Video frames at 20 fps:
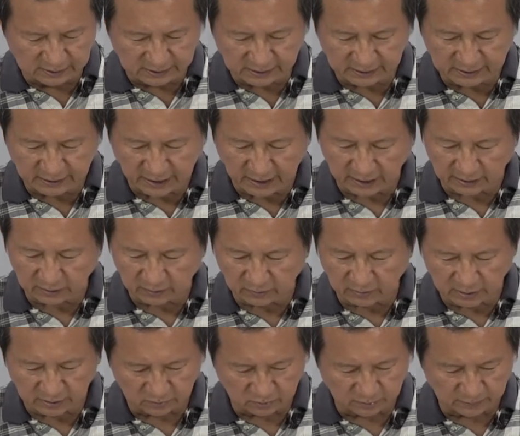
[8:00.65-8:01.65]
接下来的
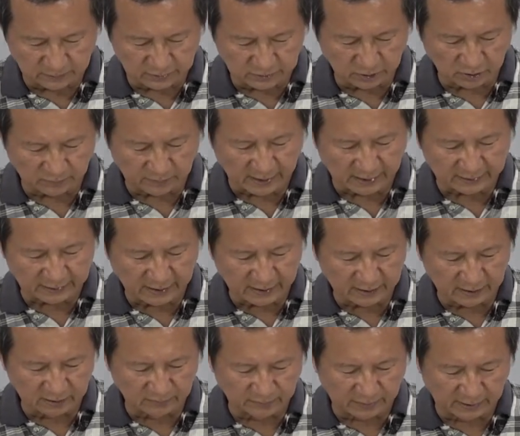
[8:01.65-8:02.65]
话呢，我们就把太
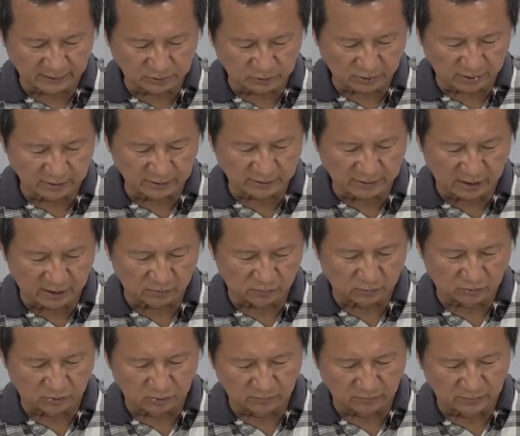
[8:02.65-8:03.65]
阳能板装到
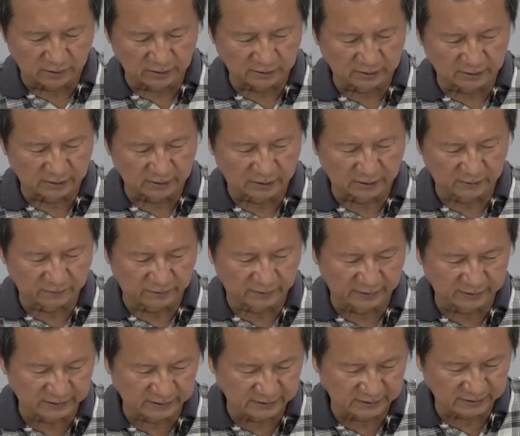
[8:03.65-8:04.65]
我们的
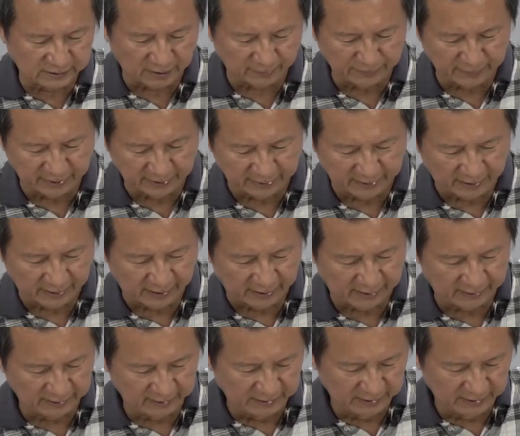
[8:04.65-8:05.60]
飞机上面来，